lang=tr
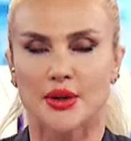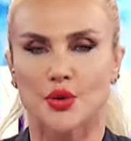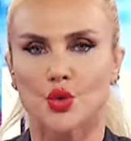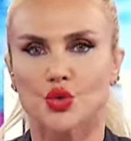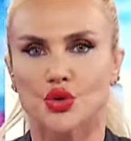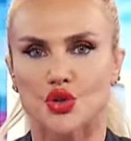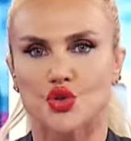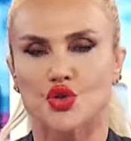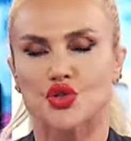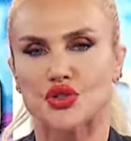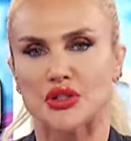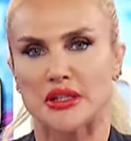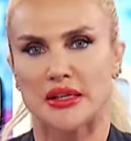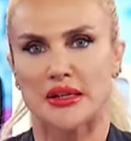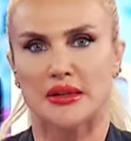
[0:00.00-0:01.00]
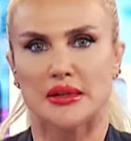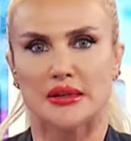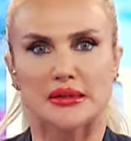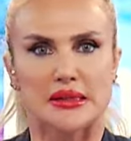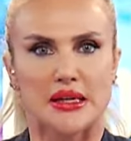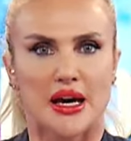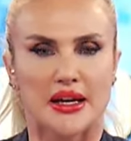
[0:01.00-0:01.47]
yurt dışı
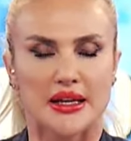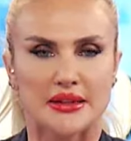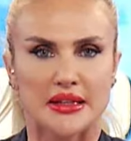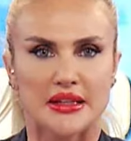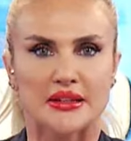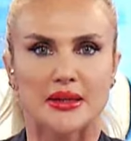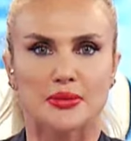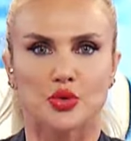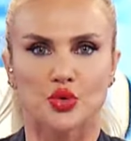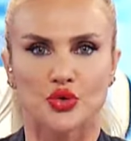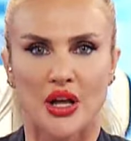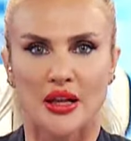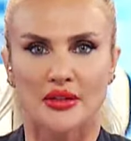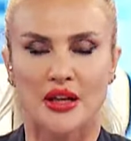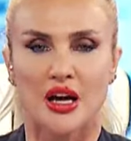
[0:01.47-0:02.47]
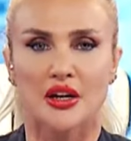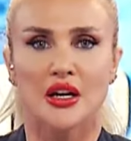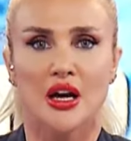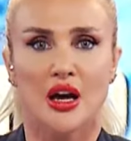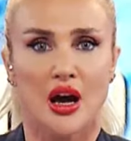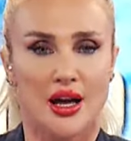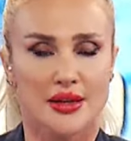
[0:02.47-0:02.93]
e, ziyaretlerinde bulunanlar
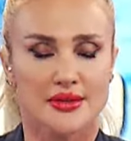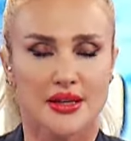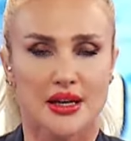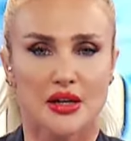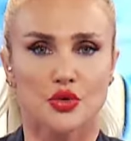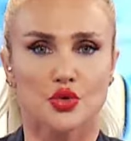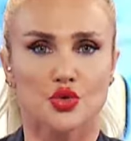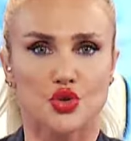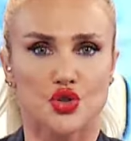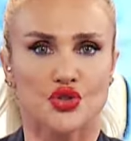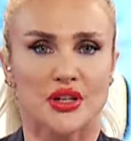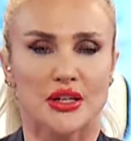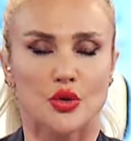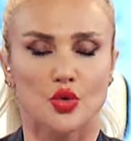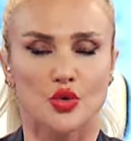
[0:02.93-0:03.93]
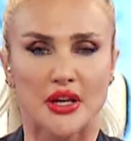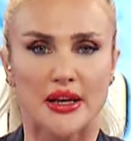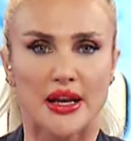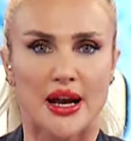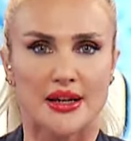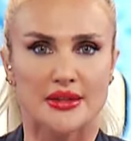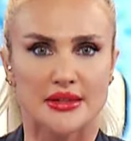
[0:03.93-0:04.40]
hatta yurt dışındaki
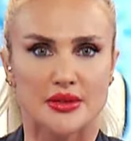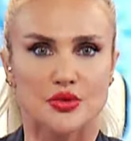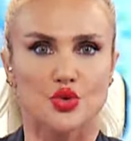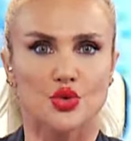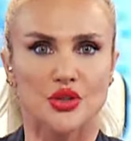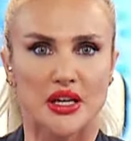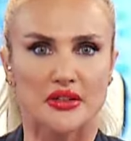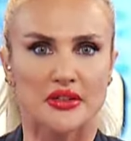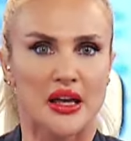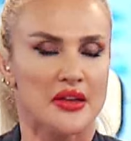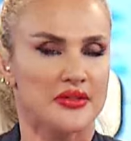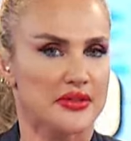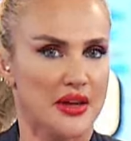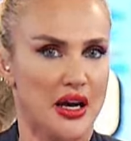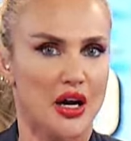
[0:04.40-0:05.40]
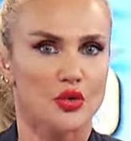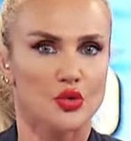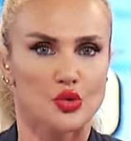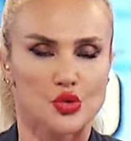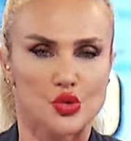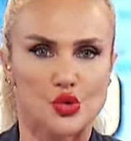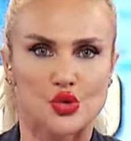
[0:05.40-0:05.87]
ülkelerde Türkiye'den daha
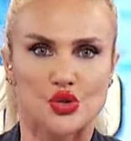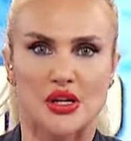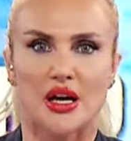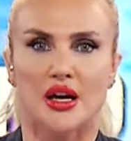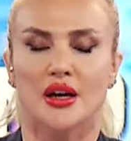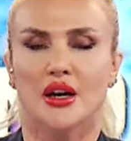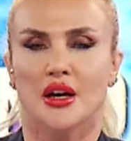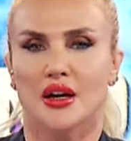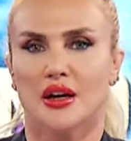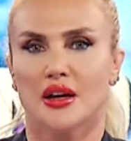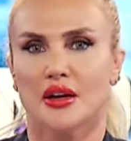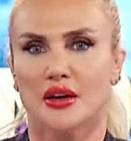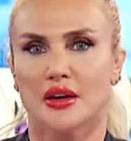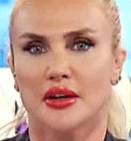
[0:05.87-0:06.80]
ucuza e,